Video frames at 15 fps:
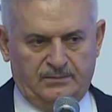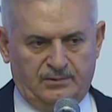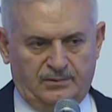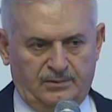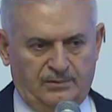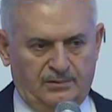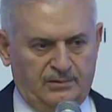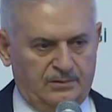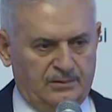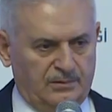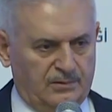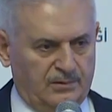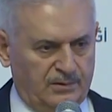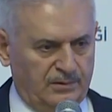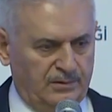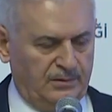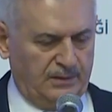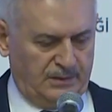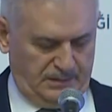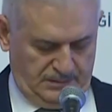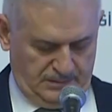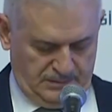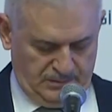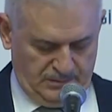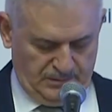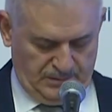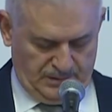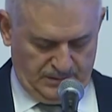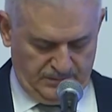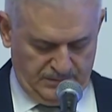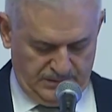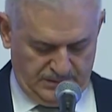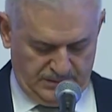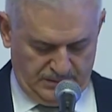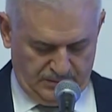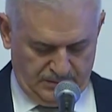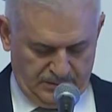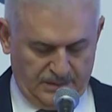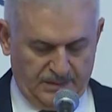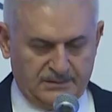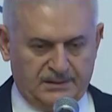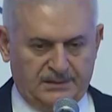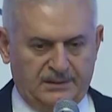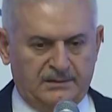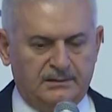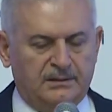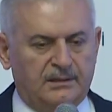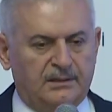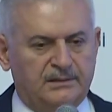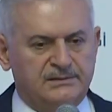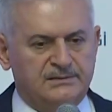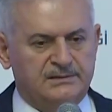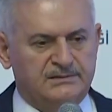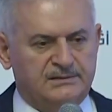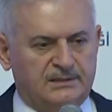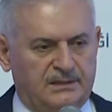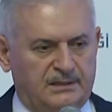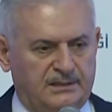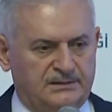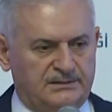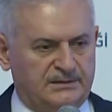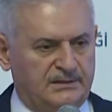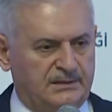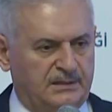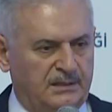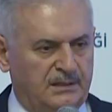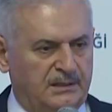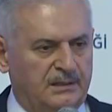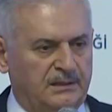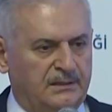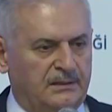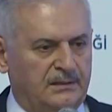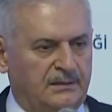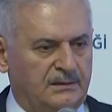bu konuda ülkemize yöneltilen haksız eleştirilerin